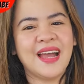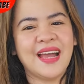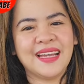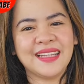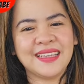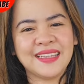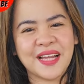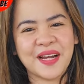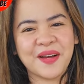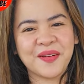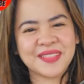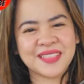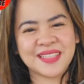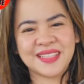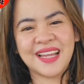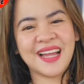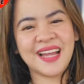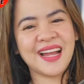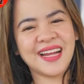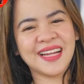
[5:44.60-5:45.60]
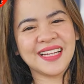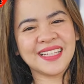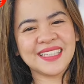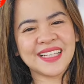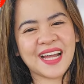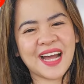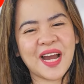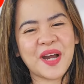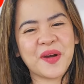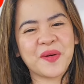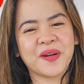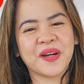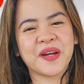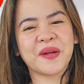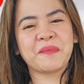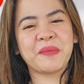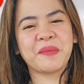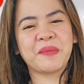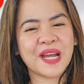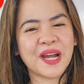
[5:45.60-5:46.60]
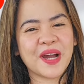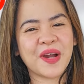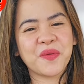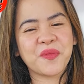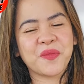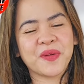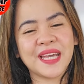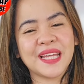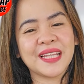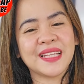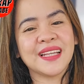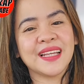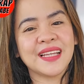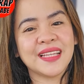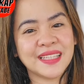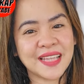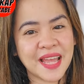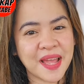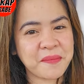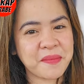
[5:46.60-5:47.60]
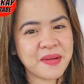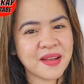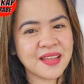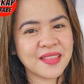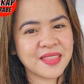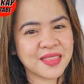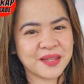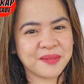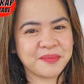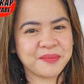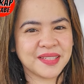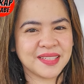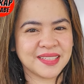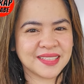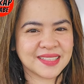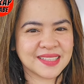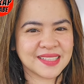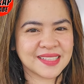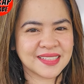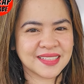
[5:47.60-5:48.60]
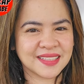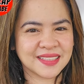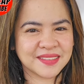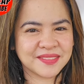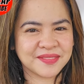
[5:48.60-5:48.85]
And now is done our bika with yema toppings.